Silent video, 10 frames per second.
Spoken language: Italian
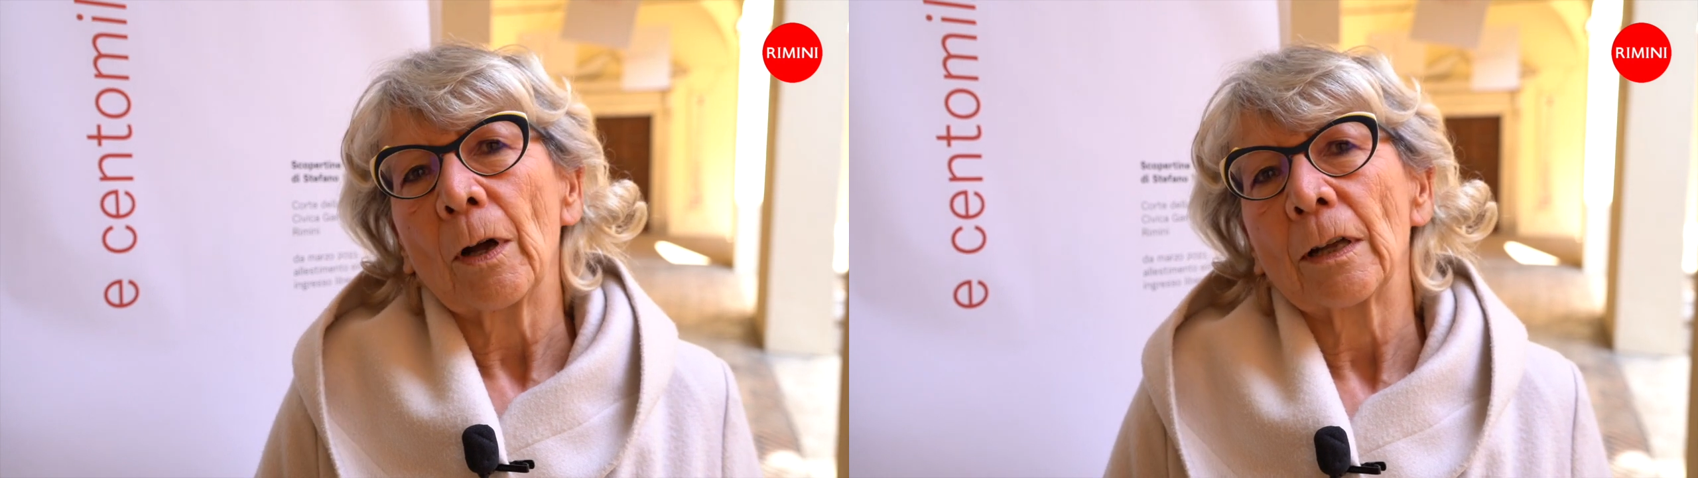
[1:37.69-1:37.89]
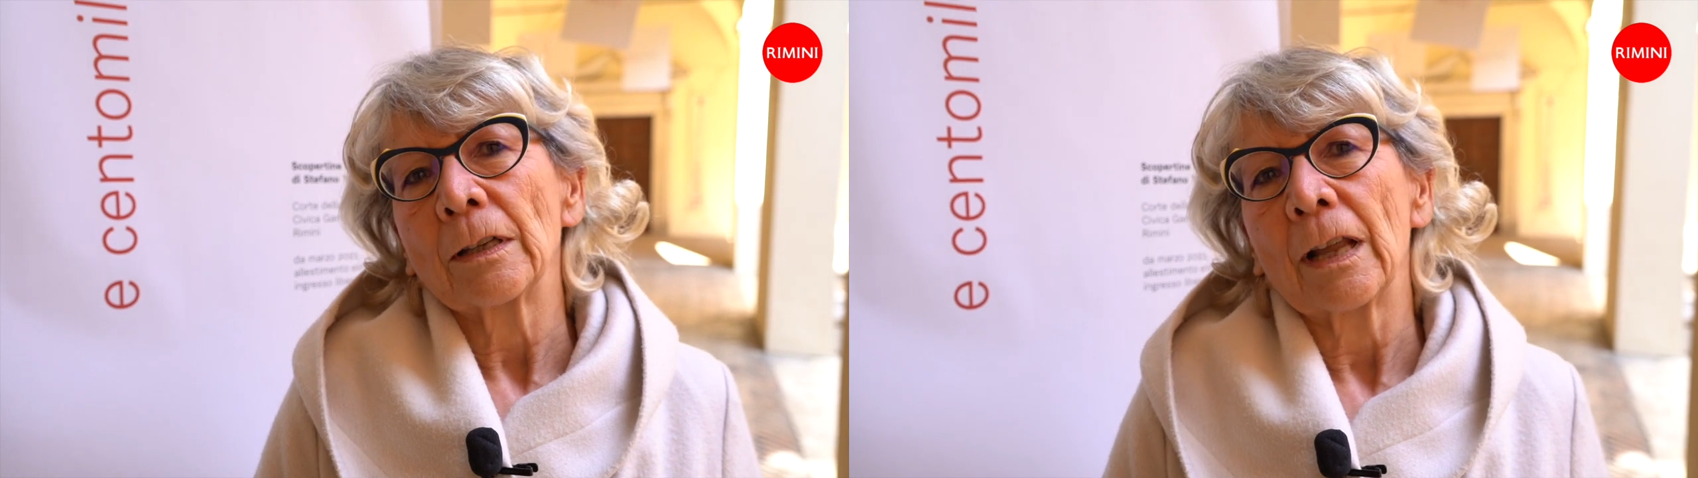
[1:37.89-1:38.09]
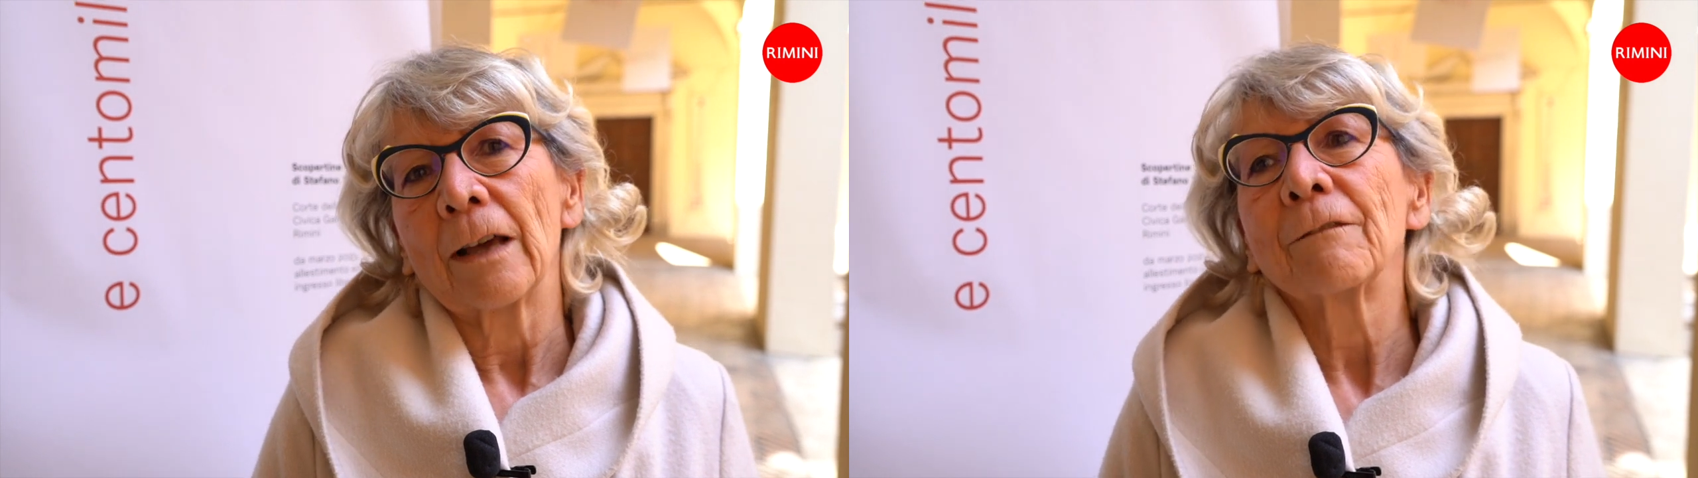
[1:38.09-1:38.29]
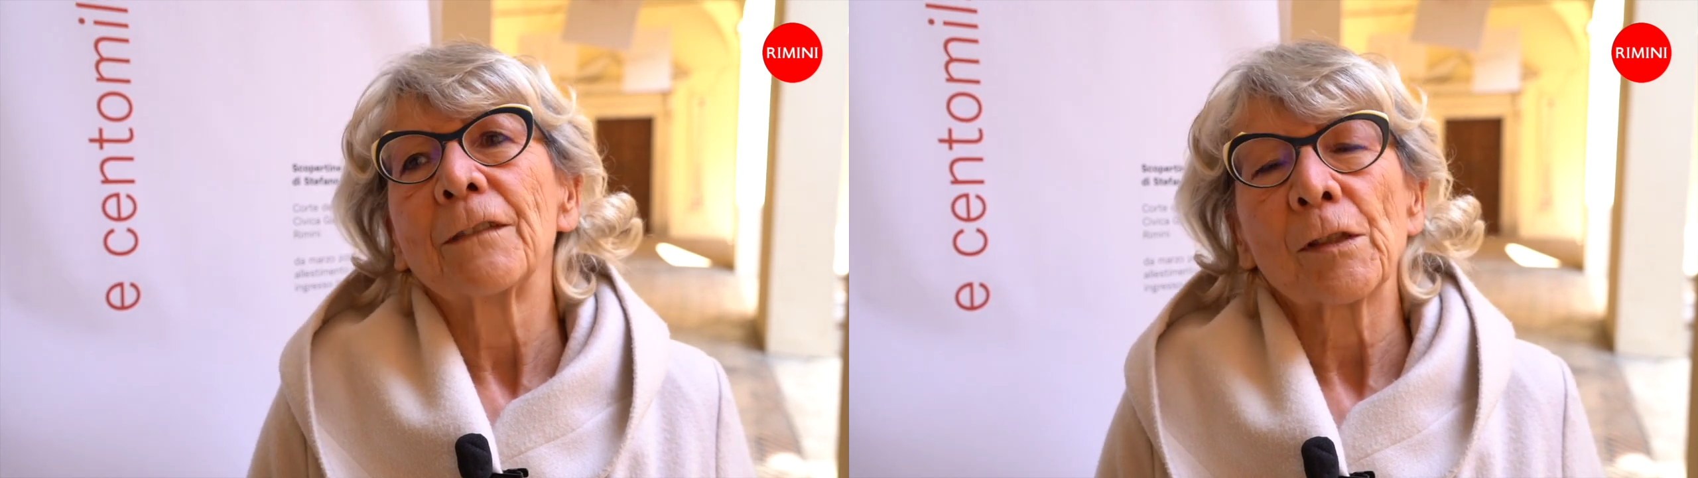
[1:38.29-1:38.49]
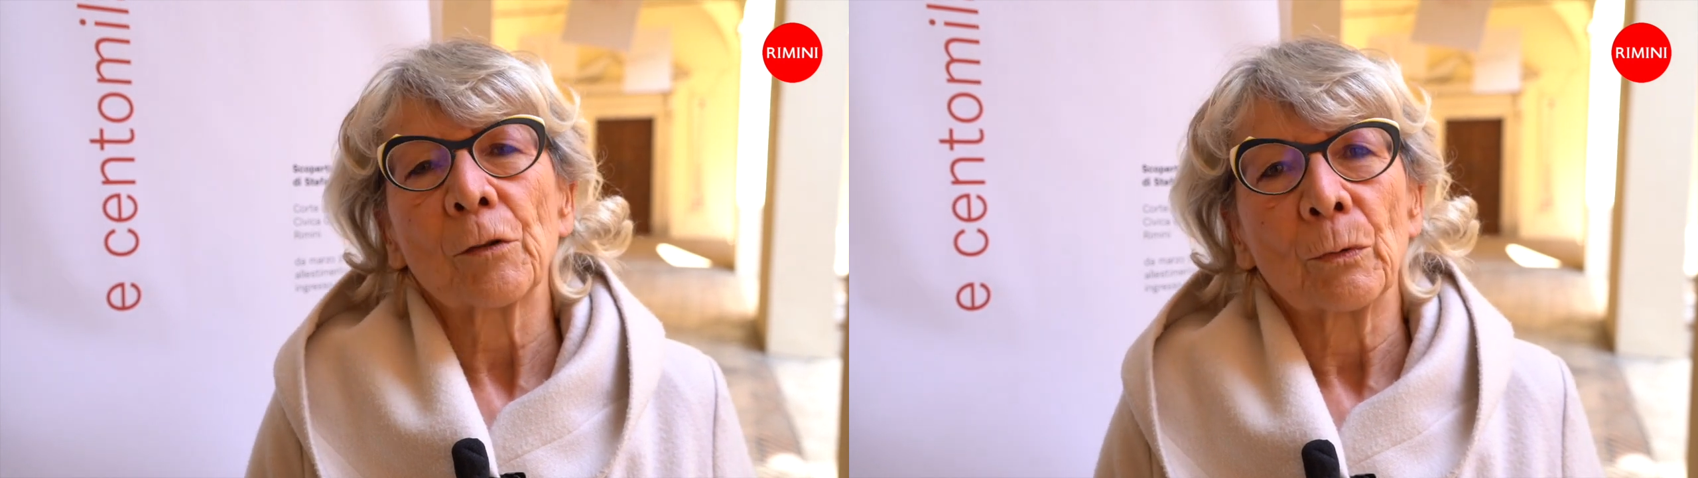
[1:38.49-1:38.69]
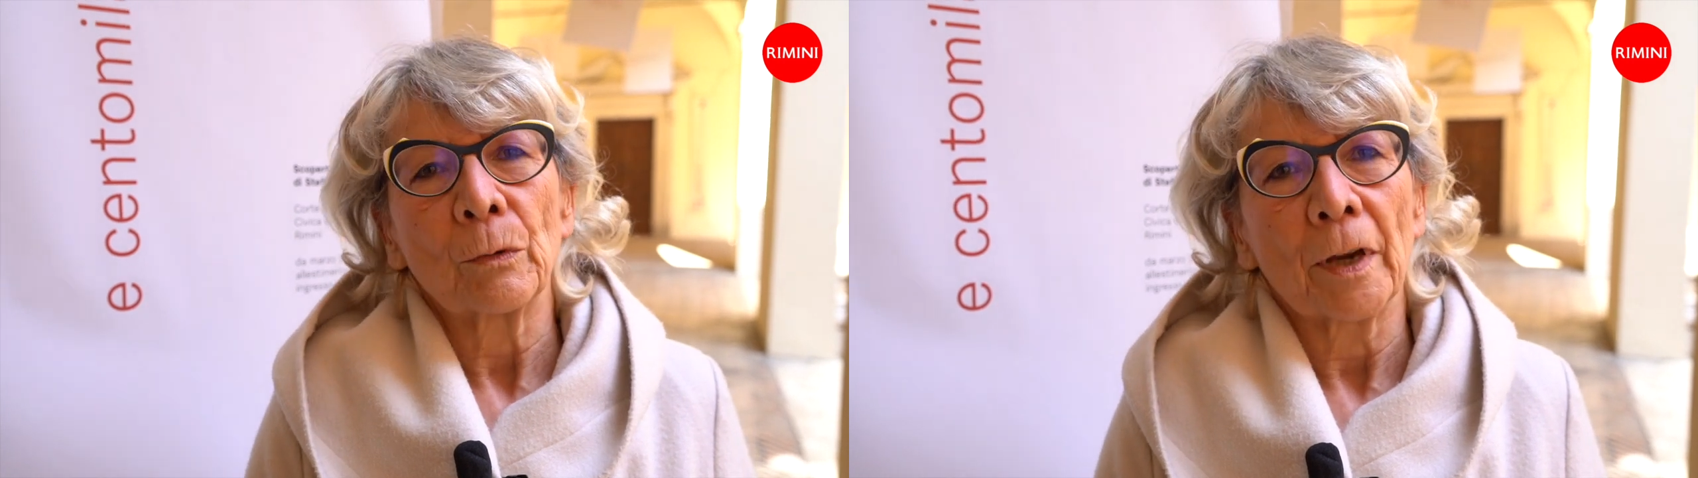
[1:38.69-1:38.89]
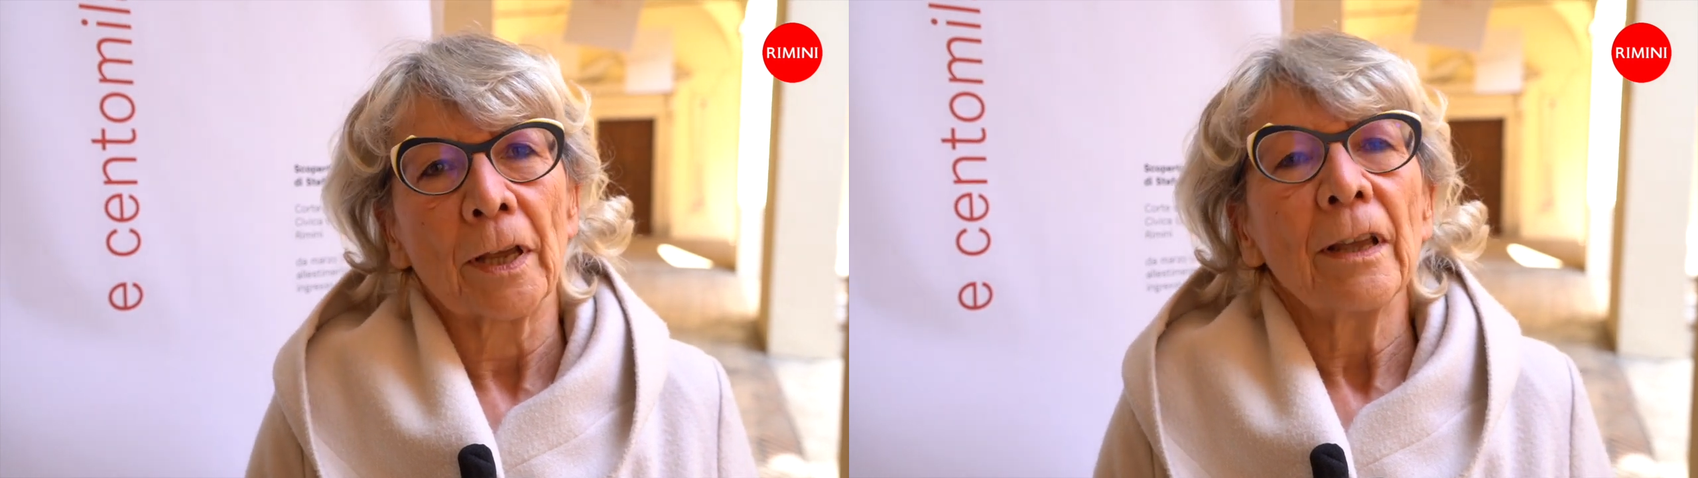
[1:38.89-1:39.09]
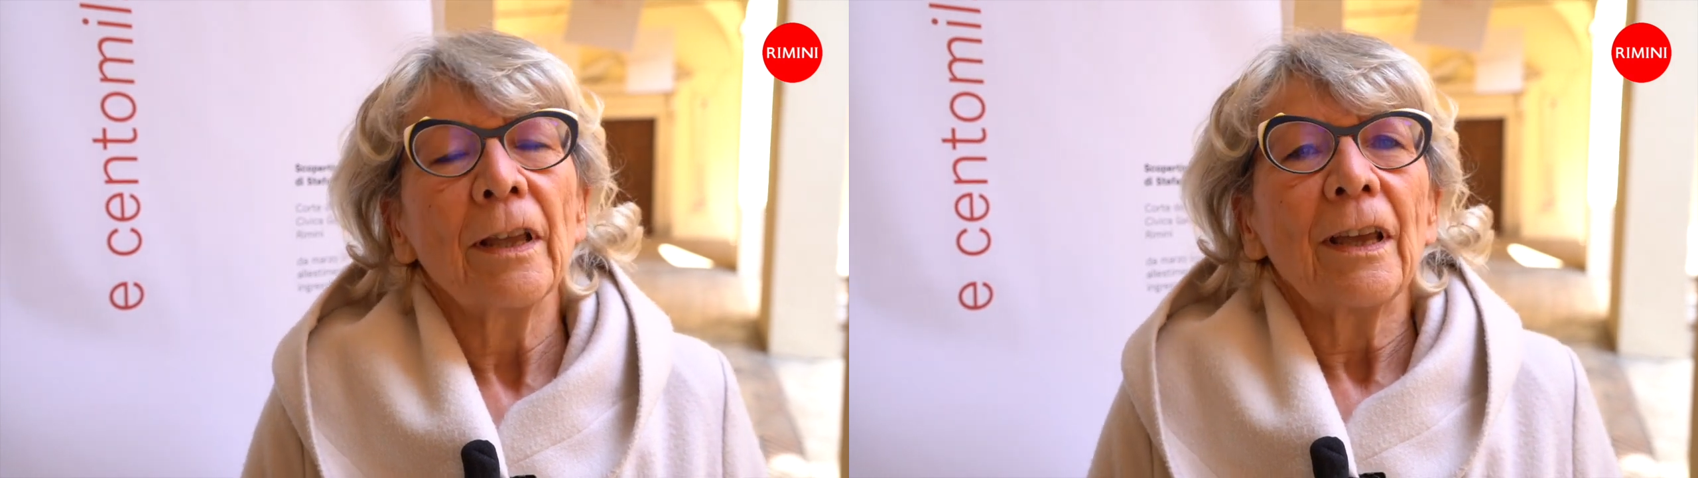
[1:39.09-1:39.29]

alla visione,